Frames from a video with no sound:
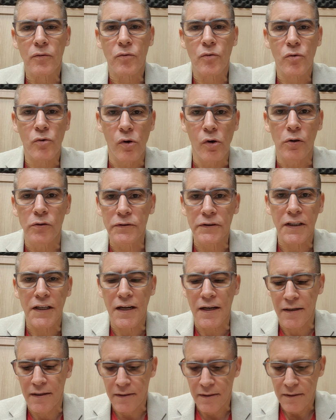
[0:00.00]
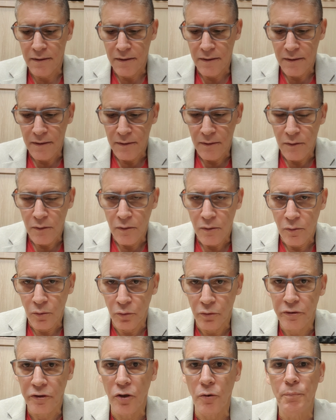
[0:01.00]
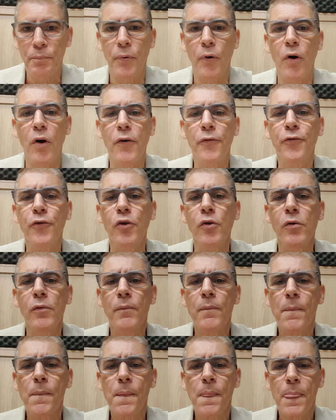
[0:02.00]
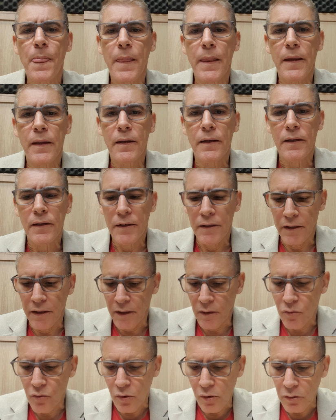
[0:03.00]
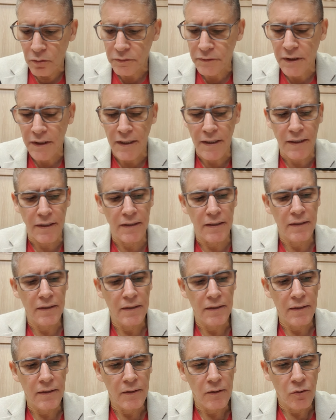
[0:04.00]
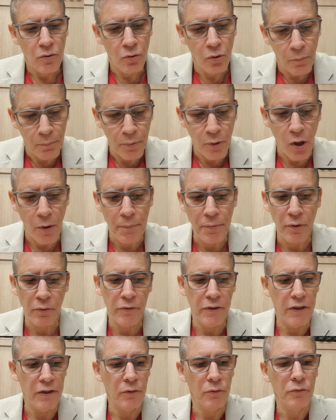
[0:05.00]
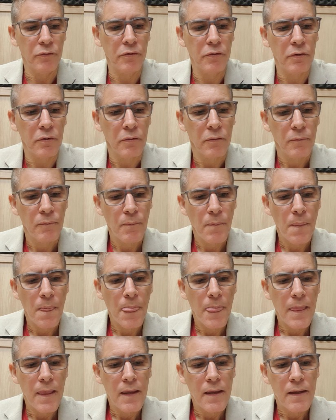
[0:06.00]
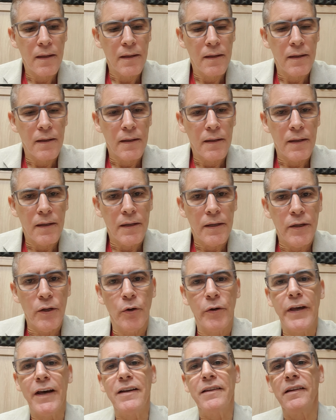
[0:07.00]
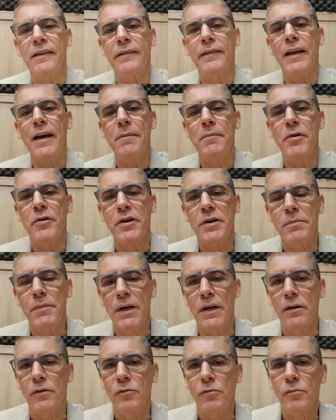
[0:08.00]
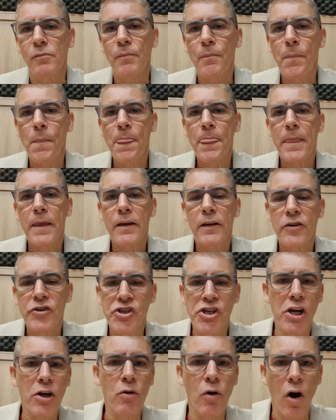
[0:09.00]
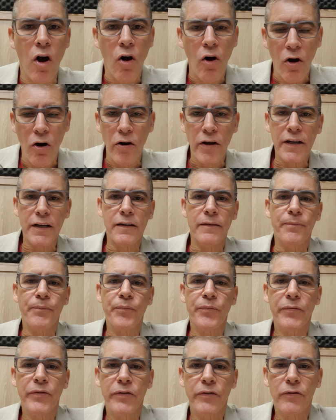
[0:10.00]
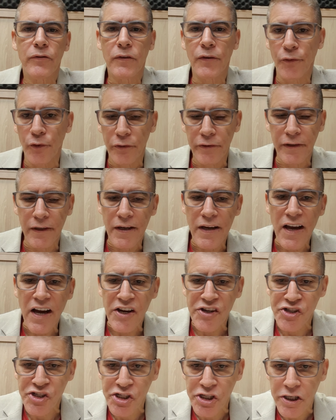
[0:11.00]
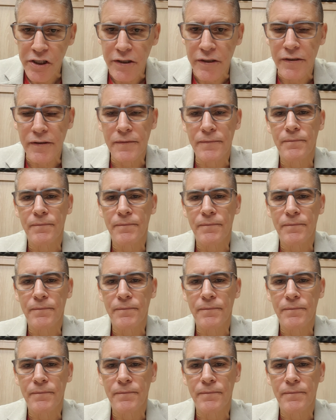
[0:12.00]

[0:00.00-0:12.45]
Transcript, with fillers: contra o seu povo e contra o próprio Deus. Eu quero dizer, meu irmão, que chegou a hora de você reagir.